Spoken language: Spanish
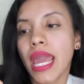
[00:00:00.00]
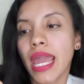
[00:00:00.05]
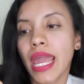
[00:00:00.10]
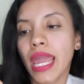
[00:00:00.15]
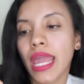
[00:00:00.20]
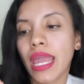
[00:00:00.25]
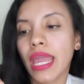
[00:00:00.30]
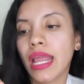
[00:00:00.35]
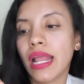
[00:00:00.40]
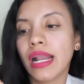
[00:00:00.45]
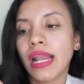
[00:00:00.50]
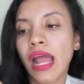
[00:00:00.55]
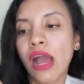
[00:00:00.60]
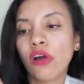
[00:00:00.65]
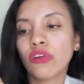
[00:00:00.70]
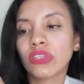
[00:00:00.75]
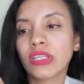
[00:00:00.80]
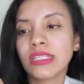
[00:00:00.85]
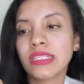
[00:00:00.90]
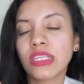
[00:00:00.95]
Eh,
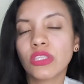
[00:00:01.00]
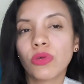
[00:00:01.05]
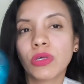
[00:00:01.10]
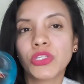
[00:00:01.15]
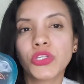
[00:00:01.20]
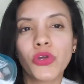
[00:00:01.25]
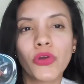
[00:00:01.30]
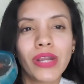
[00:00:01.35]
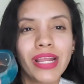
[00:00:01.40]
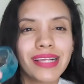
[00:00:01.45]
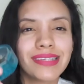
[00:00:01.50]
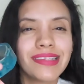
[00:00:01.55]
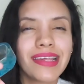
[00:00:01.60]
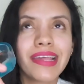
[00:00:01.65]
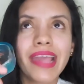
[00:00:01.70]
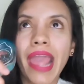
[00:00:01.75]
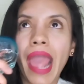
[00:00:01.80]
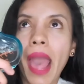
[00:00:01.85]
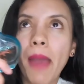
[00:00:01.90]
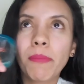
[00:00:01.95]
la otra situación es de
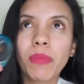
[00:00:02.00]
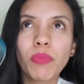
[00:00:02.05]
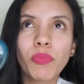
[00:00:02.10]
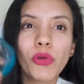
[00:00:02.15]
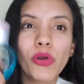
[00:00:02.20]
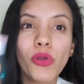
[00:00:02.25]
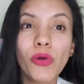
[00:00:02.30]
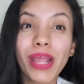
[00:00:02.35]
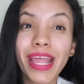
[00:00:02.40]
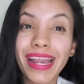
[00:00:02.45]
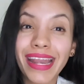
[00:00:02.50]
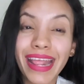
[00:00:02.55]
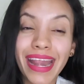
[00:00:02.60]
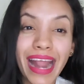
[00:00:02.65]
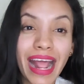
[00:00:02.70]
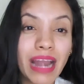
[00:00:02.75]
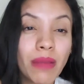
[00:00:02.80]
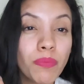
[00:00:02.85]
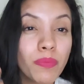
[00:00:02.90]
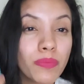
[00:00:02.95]
que a mí por lo
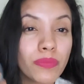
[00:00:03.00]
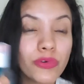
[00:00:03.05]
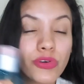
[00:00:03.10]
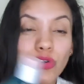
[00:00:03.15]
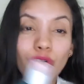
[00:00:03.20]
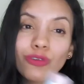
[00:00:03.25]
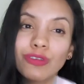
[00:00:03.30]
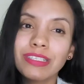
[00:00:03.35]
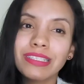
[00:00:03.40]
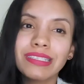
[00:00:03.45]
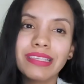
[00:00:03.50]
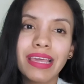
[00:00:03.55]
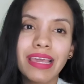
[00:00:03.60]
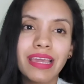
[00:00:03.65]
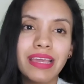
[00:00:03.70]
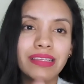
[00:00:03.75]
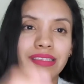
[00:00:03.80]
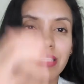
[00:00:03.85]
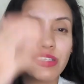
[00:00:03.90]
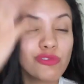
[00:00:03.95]
general, no
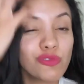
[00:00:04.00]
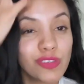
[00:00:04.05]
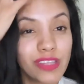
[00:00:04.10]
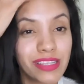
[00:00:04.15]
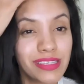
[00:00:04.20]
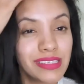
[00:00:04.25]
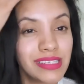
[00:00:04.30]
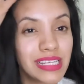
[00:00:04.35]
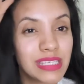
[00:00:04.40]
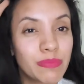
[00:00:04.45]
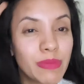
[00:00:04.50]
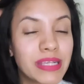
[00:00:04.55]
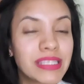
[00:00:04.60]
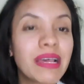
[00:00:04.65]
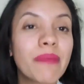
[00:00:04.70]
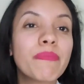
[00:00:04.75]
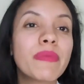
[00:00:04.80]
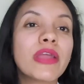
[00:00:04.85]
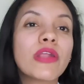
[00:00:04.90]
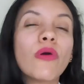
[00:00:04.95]
sé si a ustedes les
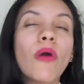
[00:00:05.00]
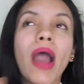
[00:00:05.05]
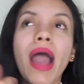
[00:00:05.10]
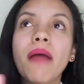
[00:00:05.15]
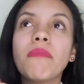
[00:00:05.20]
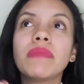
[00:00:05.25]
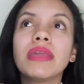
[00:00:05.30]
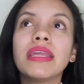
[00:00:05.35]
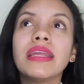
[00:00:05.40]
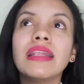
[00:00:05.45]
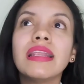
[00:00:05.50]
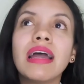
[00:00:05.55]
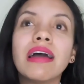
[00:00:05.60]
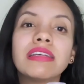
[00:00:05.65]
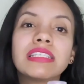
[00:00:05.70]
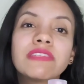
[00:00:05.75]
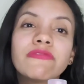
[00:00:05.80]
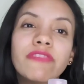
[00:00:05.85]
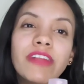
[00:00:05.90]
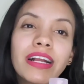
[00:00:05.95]
pasa, pero a mí
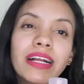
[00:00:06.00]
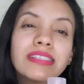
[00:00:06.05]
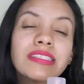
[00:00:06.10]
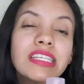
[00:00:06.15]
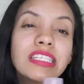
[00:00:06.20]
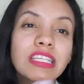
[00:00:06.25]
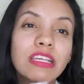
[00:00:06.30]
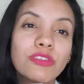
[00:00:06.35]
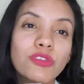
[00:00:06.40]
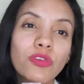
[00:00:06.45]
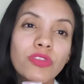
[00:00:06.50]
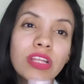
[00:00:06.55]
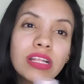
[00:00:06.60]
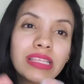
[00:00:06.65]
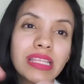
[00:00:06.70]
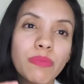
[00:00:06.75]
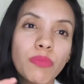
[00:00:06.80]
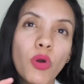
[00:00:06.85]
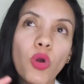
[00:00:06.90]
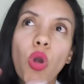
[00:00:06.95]
las fragancias que son
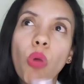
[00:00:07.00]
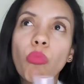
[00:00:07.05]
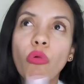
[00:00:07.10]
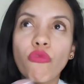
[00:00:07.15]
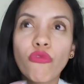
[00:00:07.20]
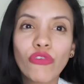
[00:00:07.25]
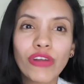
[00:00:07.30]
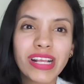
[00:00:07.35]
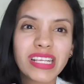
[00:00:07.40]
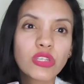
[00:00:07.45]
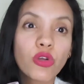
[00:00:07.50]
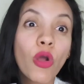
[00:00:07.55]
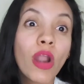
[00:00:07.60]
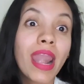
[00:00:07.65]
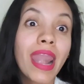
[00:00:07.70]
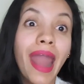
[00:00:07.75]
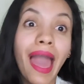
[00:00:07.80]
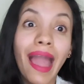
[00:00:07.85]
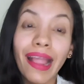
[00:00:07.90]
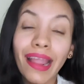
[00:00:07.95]
del tipo como fresco,
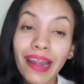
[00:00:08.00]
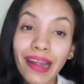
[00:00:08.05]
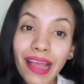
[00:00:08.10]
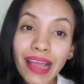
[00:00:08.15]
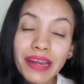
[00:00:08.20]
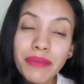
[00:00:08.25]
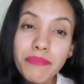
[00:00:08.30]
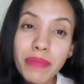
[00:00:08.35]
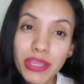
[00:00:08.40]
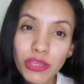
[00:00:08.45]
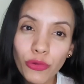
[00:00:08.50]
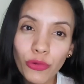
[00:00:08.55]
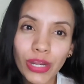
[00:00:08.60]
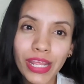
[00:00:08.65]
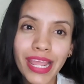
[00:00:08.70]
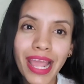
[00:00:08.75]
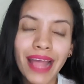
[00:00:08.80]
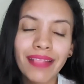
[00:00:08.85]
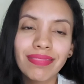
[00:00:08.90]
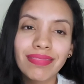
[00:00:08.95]
la gran
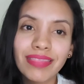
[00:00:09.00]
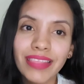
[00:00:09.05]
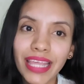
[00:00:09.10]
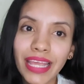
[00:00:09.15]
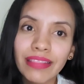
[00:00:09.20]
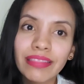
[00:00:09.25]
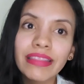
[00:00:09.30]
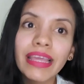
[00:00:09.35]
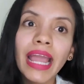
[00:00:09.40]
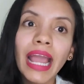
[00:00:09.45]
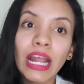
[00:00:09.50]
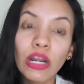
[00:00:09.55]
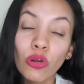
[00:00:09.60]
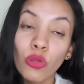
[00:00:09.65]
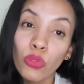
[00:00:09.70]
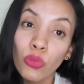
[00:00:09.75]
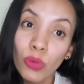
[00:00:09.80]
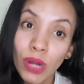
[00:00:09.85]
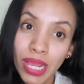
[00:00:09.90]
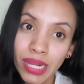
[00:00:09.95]
mayoría tiende a
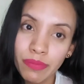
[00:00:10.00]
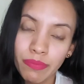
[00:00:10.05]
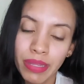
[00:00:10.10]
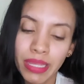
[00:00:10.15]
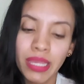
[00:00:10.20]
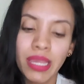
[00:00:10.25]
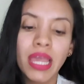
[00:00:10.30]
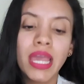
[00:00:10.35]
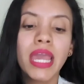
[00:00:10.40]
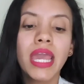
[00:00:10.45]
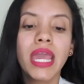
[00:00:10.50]
no durarme.